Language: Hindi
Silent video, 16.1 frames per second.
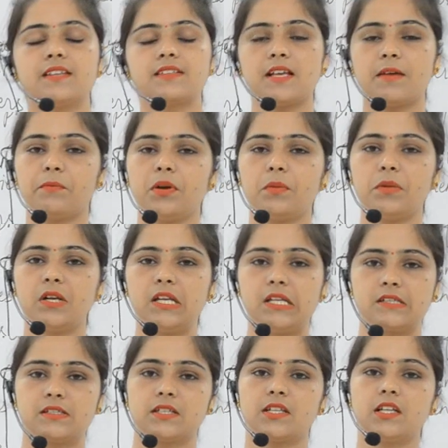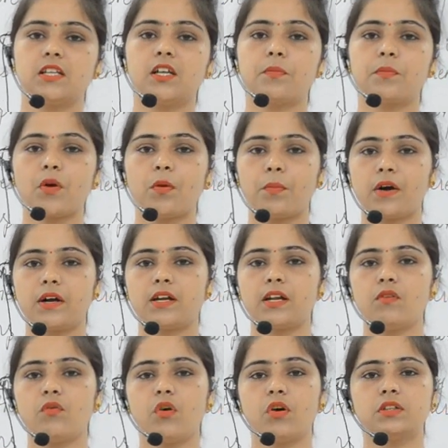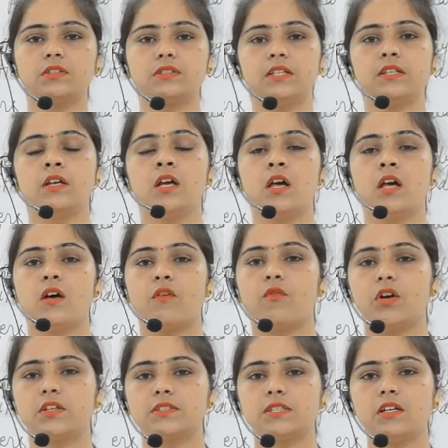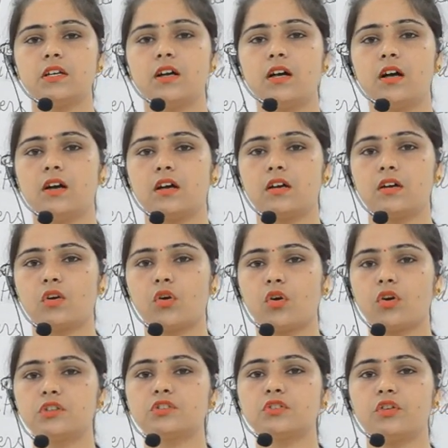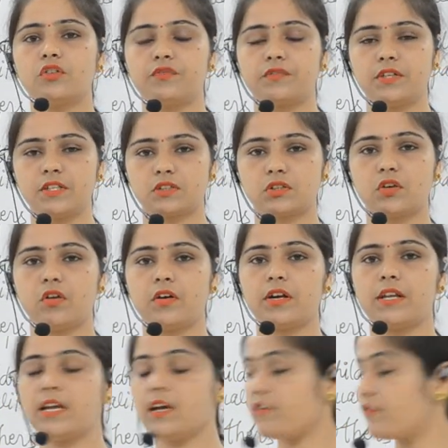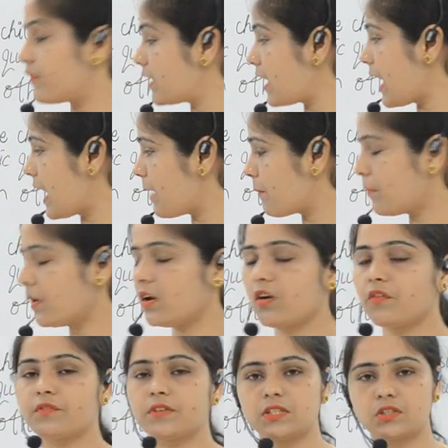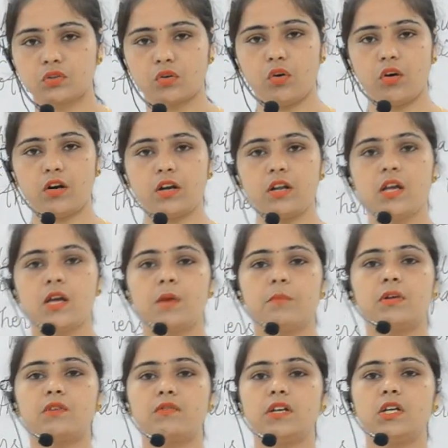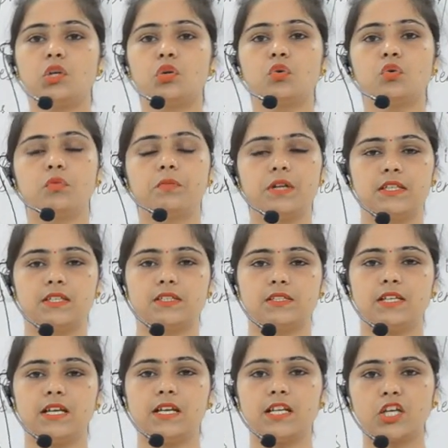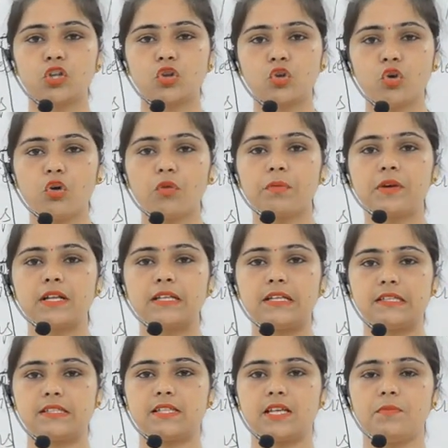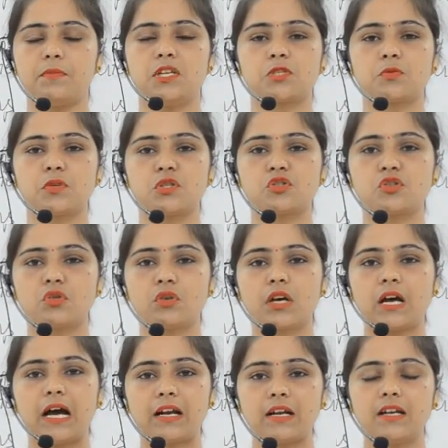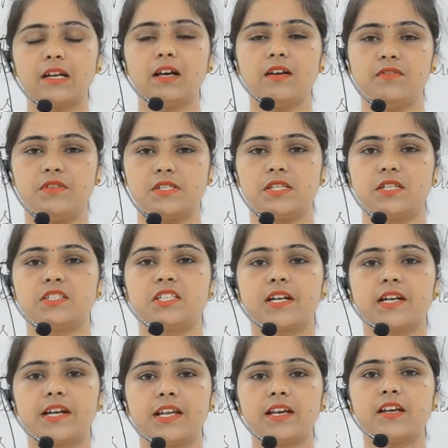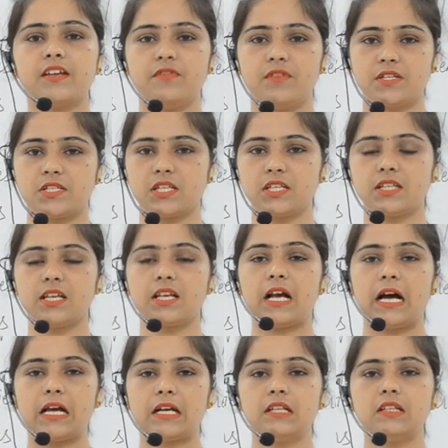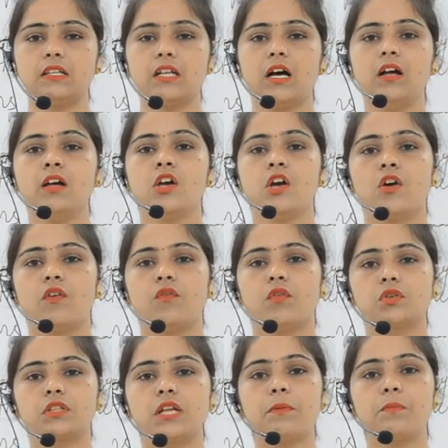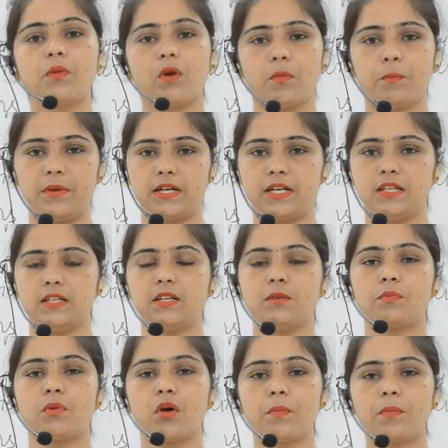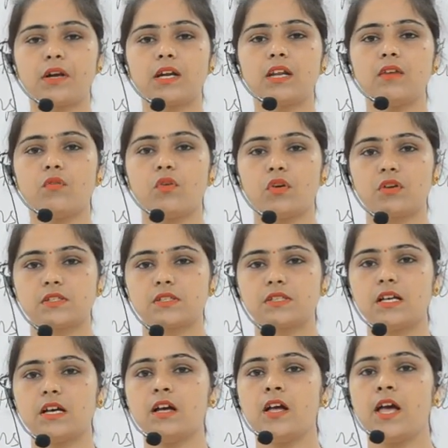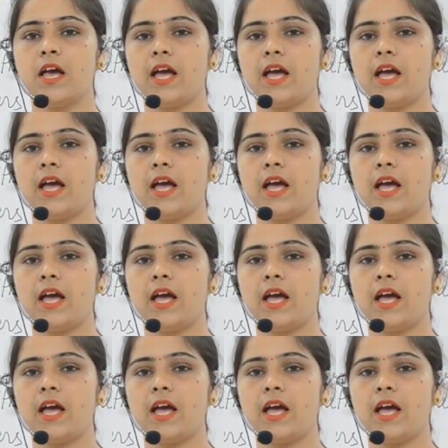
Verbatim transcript: एग्जाम्पल में ले सकते हैं द प्रॉपर्टी वॉज ए वॉज अ कॉज ऑफ डिस्कॉर्ड या फिर एप्पल ऑफ डिस्कॉर्ड बिटवीन टू ब्रदर्स यानी कि दो ब्रदर्स के बीच में जो कारण का वजह झगड़े की वजह थी कारण था वो था प्रॉपर्टी द प्रॉपर्टी वॉज द